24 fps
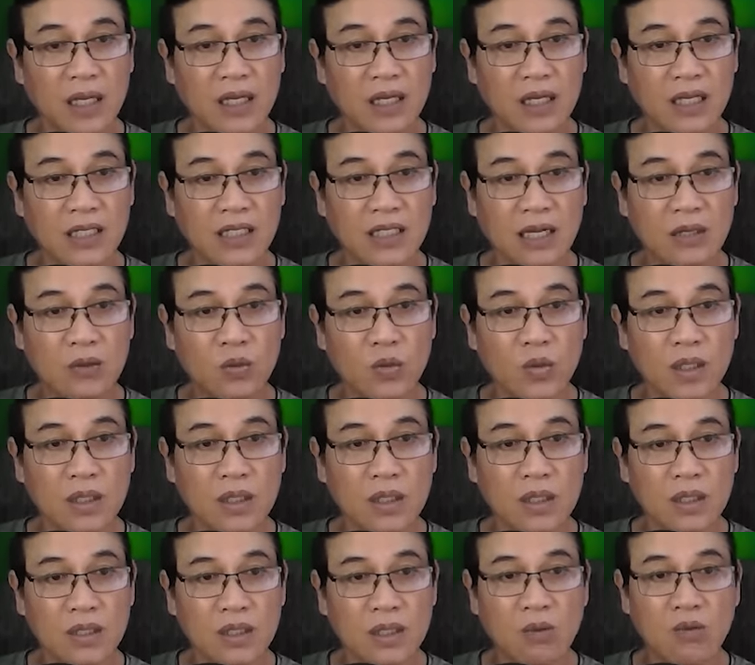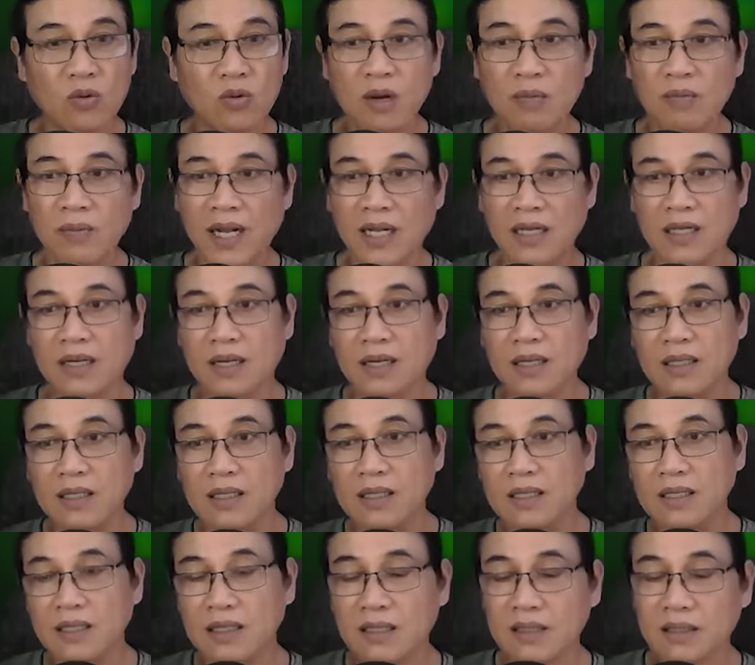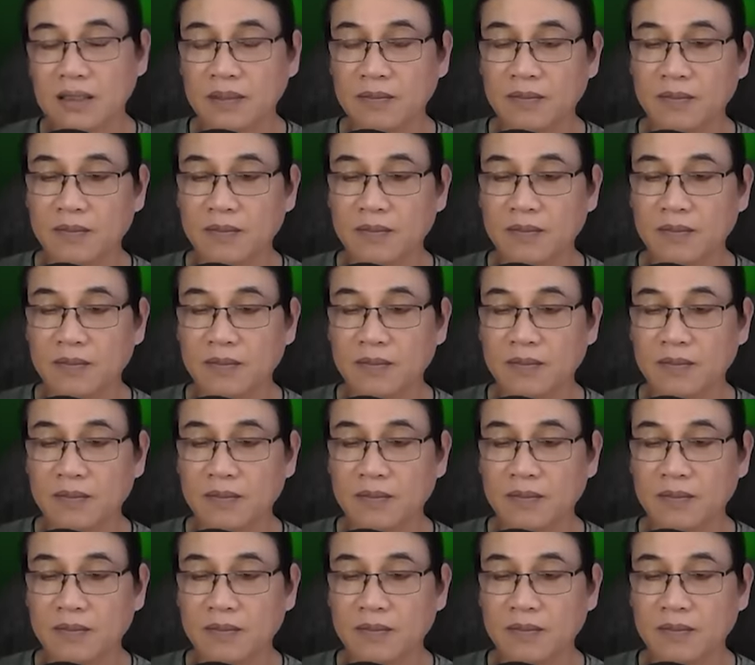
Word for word: khi Thành Quân không có mặt ở Hứa Dương.